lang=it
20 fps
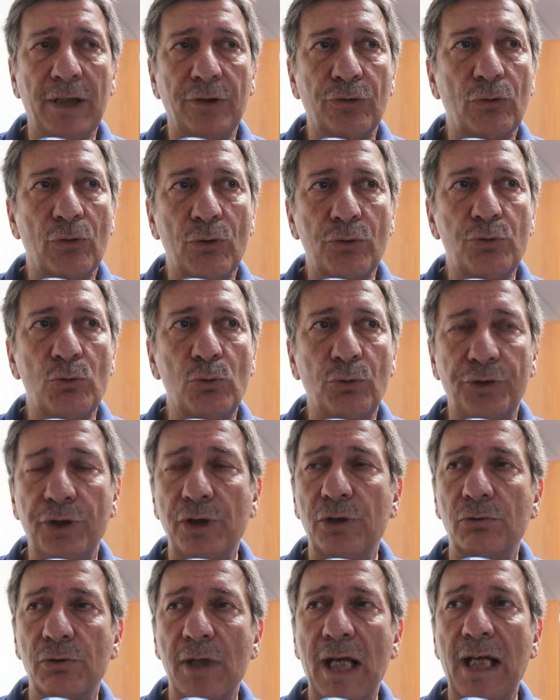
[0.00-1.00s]
Sono chiusi
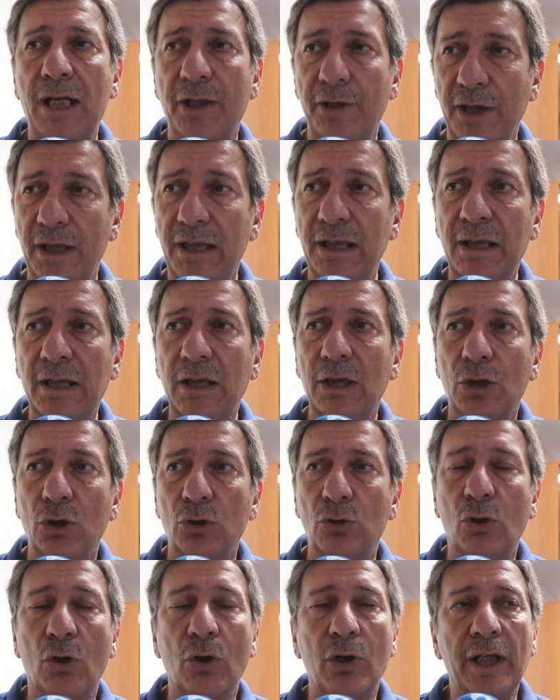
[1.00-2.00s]
in un'area
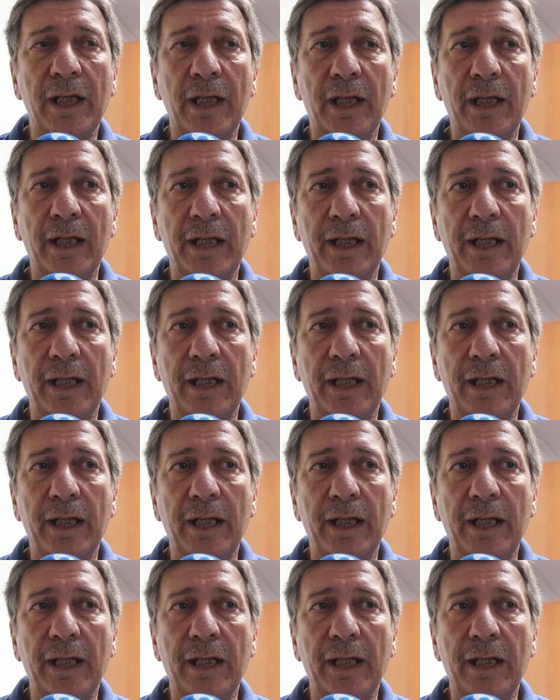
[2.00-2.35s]
torre,